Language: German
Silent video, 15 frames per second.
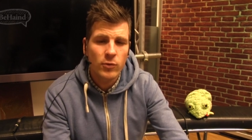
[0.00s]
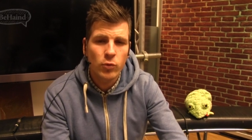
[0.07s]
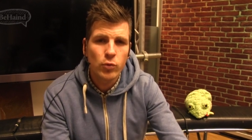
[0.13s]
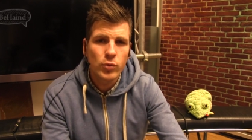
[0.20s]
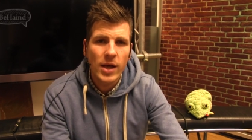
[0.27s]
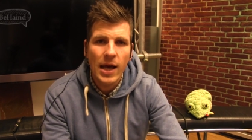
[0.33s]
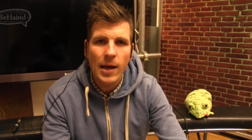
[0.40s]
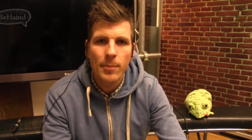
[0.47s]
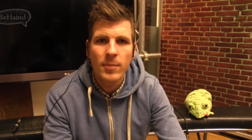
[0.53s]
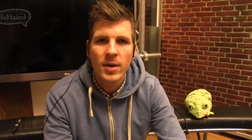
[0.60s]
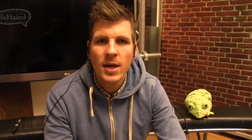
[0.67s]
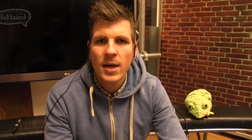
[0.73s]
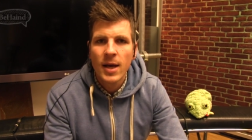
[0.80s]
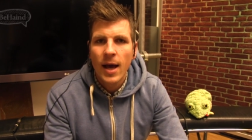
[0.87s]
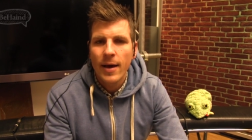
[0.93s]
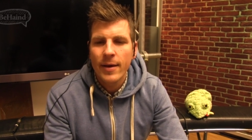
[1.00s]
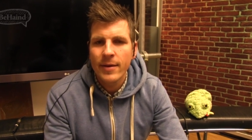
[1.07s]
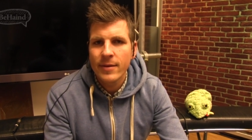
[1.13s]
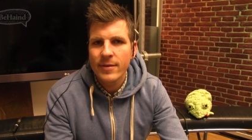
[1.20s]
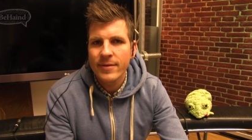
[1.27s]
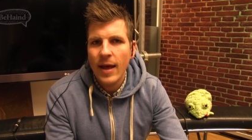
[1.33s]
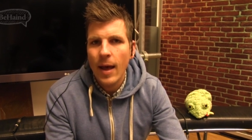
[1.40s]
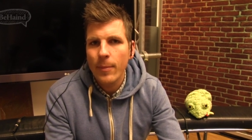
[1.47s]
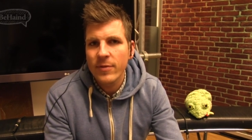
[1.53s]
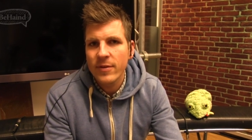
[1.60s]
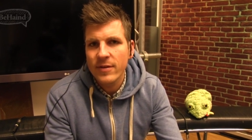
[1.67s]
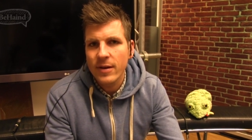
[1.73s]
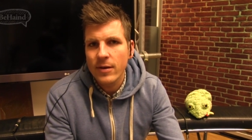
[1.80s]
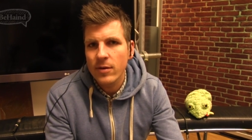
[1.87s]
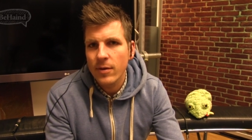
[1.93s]
zu tun haben, äh, die haben
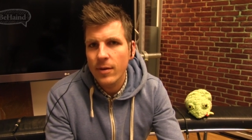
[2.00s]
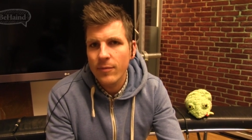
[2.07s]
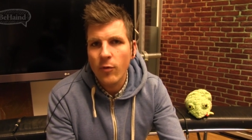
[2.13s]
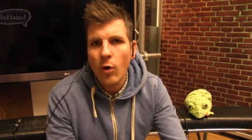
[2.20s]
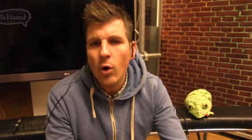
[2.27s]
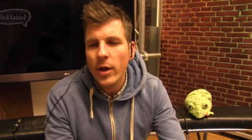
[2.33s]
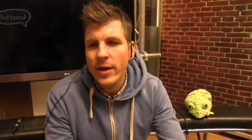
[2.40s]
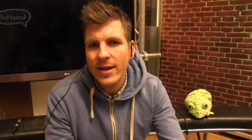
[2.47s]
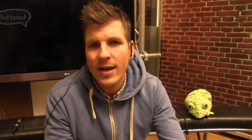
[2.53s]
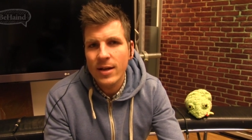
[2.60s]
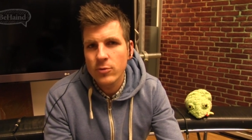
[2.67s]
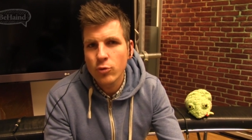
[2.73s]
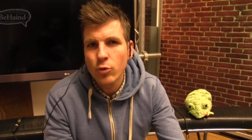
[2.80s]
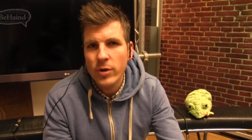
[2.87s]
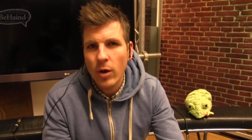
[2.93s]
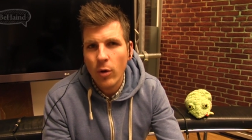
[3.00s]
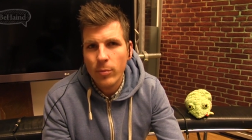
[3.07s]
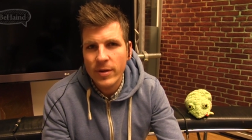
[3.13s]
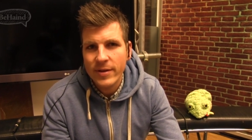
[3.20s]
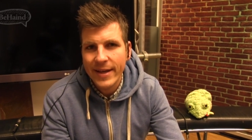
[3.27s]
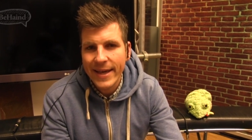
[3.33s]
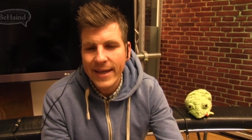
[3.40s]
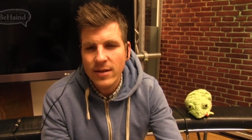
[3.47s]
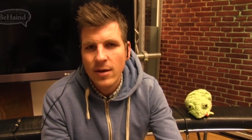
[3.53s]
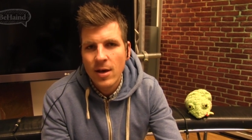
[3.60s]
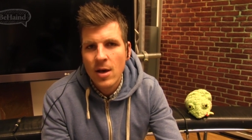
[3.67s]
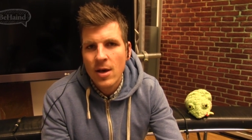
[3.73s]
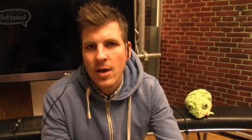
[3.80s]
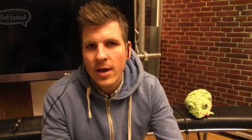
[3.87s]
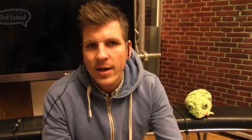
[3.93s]
sich dann, dann wochenlang nur darum gedreht,
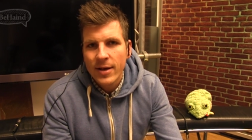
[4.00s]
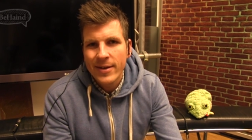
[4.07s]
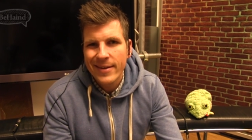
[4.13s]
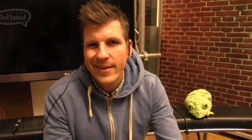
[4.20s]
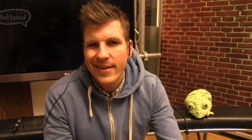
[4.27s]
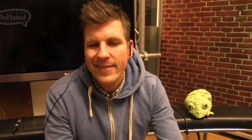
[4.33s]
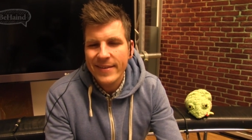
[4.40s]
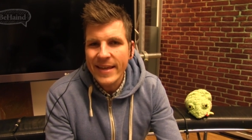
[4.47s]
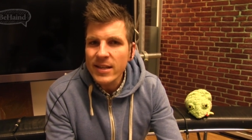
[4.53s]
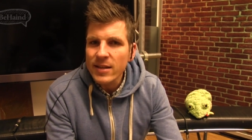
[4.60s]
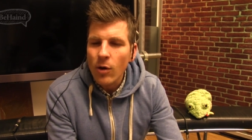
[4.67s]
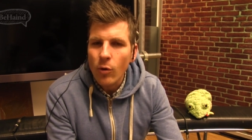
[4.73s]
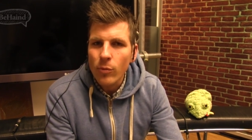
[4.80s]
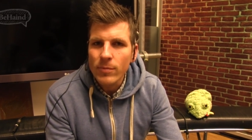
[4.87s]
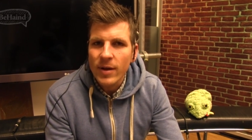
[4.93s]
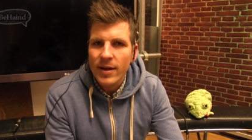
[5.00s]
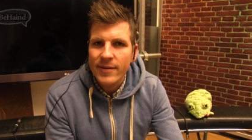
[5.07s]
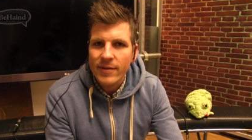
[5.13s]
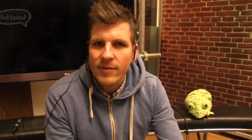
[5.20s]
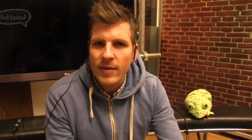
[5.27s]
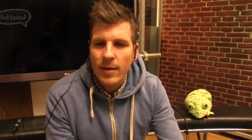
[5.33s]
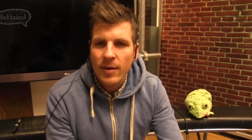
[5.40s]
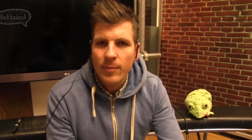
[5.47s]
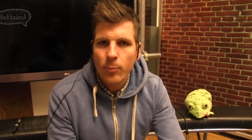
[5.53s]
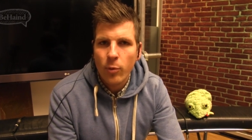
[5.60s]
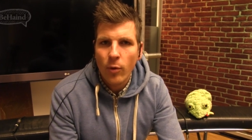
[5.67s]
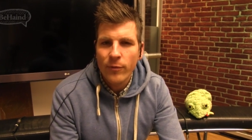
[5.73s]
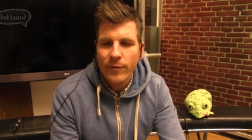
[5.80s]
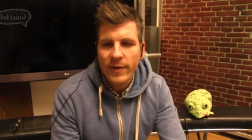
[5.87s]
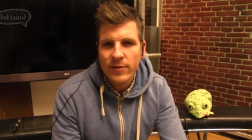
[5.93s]
äh, es ging darum, dass
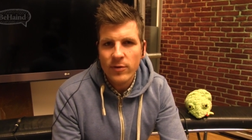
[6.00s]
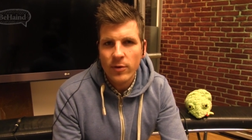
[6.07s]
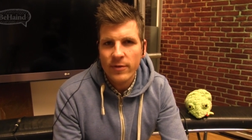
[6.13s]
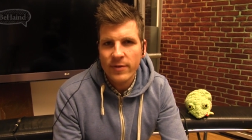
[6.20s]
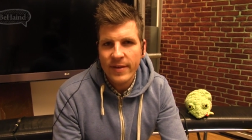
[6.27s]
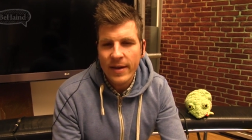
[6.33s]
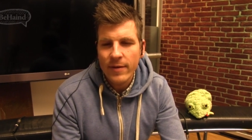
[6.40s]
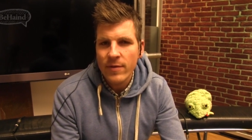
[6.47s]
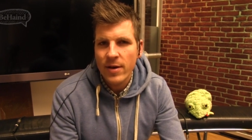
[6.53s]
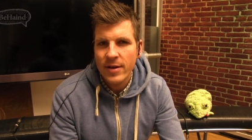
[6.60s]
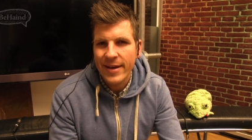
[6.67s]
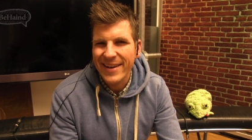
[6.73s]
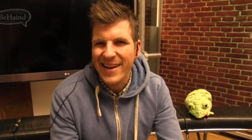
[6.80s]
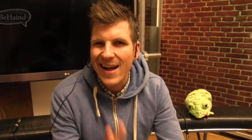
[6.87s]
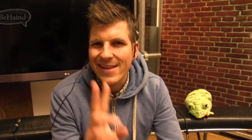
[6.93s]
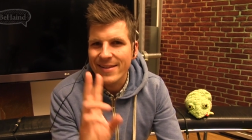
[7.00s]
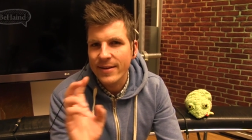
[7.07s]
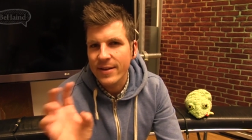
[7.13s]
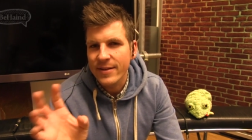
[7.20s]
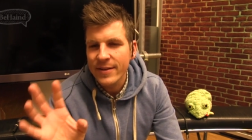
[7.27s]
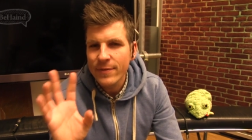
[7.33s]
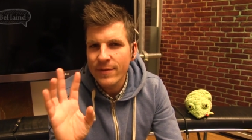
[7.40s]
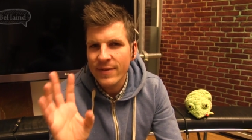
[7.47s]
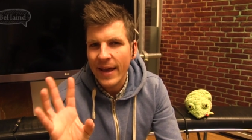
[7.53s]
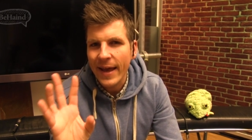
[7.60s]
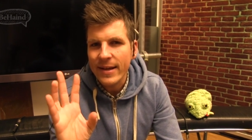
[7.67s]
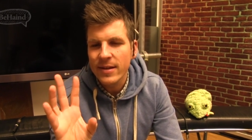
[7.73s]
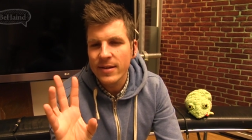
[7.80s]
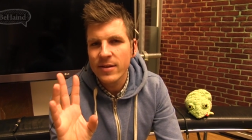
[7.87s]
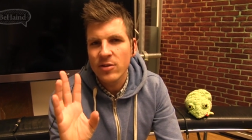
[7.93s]
Professor Xavier in einer alternativen
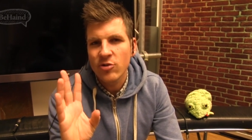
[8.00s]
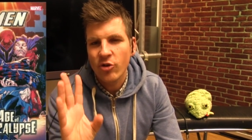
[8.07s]
Zeitlinie